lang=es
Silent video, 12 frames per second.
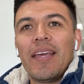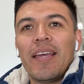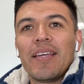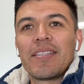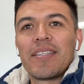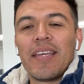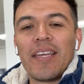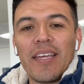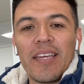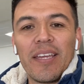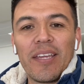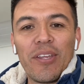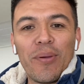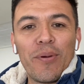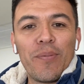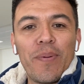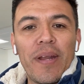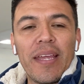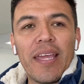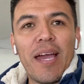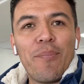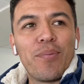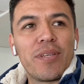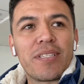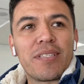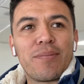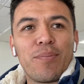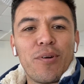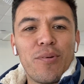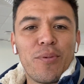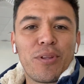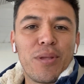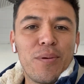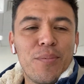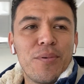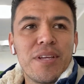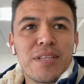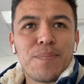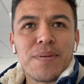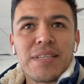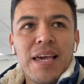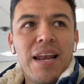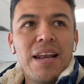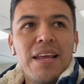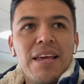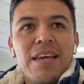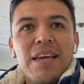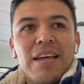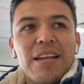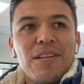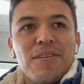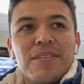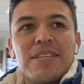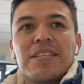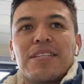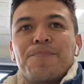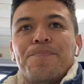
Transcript: Este, yo voy para allá pues por un motivo muy especial, entonces